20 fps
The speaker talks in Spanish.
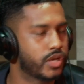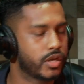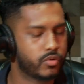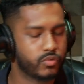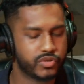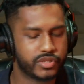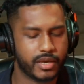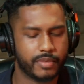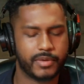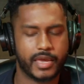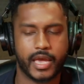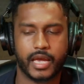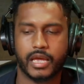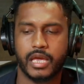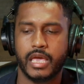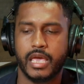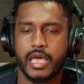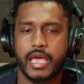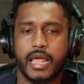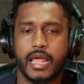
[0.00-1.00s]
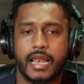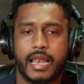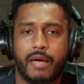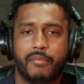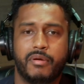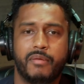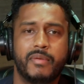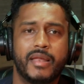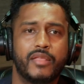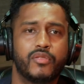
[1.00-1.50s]
Escuche bien, la
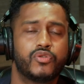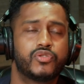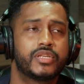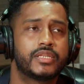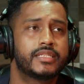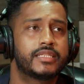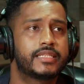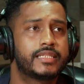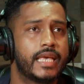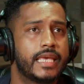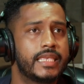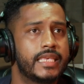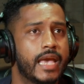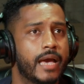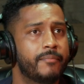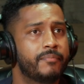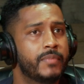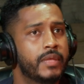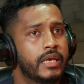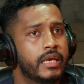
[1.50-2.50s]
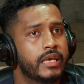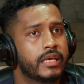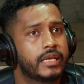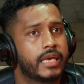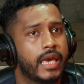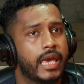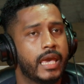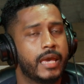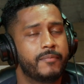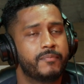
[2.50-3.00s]
Biblia nos enseña
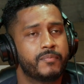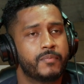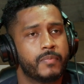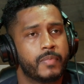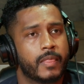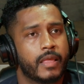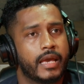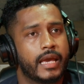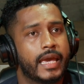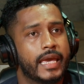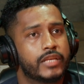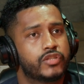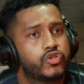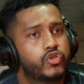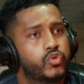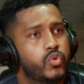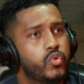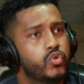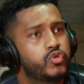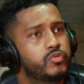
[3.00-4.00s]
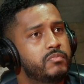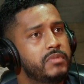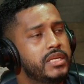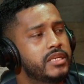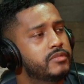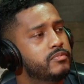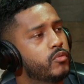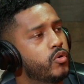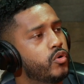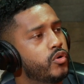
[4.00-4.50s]
que Jesús
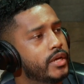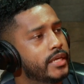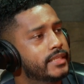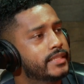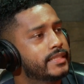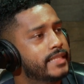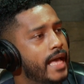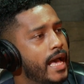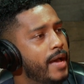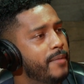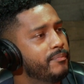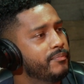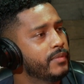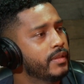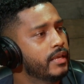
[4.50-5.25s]
mismo está